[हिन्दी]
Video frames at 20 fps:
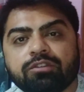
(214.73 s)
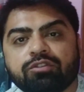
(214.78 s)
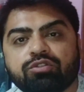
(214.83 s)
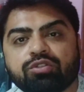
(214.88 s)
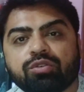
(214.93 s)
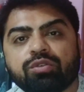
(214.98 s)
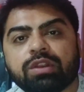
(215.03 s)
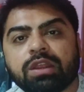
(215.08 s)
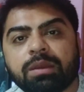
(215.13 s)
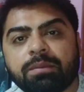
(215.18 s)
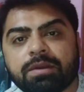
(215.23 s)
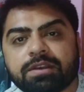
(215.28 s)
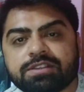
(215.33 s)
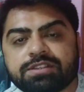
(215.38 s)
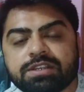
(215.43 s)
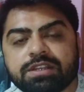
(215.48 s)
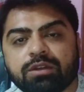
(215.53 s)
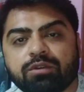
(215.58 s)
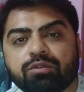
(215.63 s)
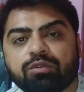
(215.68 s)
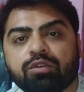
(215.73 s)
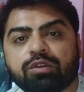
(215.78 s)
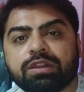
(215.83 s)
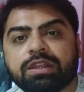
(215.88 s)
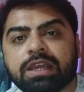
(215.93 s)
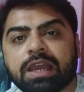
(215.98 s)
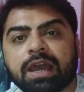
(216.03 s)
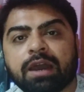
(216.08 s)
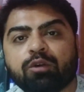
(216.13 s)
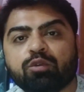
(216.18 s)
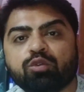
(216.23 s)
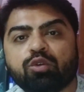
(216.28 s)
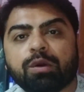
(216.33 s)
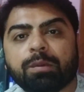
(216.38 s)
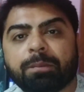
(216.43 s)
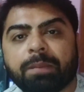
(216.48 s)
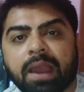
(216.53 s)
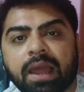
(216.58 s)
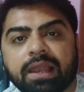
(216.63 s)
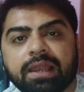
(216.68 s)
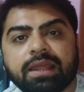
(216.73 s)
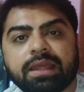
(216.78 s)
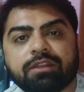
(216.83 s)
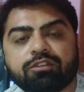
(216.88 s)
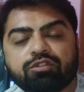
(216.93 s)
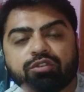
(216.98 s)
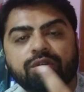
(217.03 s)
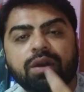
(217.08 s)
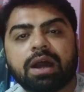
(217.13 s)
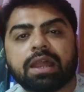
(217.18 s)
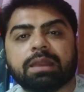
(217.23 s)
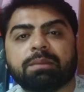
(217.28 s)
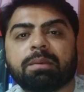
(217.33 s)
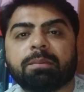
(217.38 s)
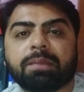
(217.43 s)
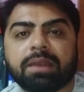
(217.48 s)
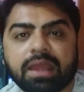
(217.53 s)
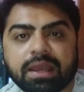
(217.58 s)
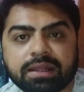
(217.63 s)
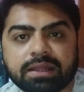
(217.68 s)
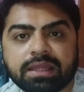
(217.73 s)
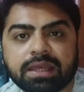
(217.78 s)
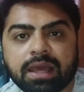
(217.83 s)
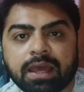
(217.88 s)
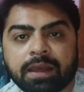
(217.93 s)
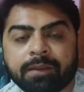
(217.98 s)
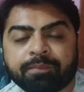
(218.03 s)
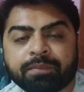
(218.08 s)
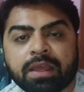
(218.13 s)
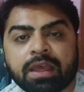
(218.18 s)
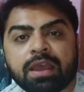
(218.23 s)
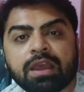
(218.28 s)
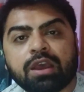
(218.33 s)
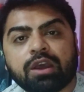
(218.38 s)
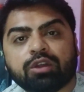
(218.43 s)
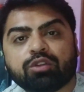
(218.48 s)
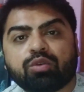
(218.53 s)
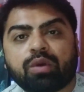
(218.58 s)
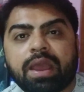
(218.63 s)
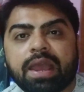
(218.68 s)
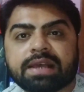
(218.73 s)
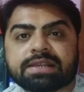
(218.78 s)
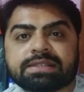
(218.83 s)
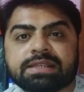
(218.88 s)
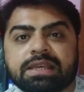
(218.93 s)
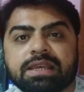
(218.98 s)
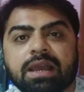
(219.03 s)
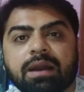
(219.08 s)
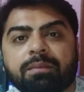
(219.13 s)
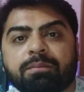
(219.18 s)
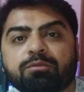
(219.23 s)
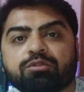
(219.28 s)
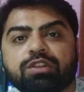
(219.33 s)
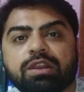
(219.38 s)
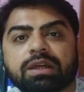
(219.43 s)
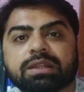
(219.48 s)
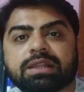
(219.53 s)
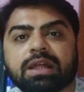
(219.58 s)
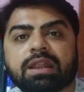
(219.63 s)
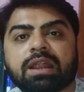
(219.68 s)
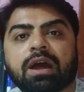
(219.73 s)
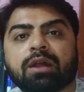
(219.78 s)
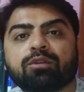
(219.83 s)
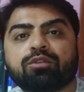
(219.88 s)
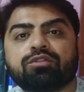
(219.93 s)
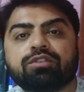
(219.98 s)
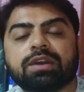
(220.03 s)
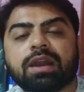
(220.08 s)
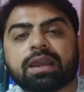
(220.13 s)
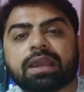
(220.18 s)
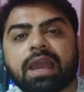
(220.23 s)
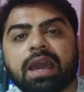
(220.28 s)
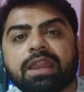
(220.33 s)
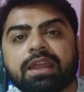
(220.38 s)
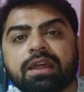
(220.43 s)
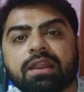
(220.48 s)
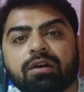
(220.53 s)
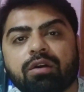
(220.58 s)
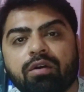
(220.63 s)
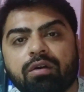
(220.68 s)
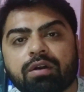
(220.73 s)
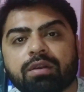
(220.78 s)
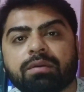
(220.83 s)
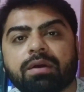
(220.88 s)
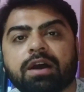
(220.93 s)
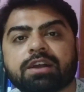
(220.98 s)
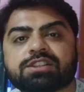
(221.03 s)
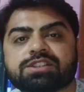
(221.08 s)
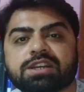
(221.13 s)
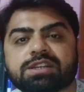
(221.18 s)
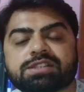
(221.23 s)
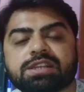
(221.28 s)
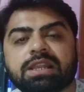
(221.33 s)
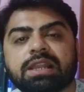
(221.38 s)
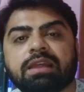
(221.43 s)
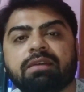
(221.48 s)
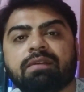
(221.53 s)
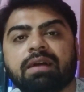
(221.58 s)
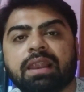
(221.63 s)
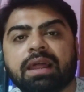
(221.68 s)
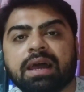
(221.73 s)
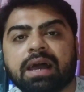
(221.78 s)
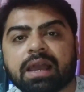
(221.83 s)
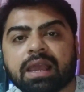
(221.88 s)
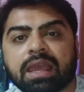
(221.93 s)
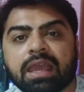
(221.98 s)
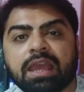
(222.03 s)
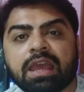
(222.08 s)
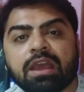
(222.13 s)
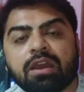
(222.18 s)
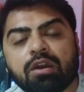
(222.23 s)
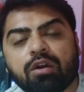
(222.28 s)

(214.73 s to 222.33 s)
जो हिमेश जी ने उनको दिया है उनको पहले जो गाने में ब्रेक दिया है तो ऐसे ही अब मुझे लगता है रानू जी का कैरियर और अच्छा चलने वाला है आगे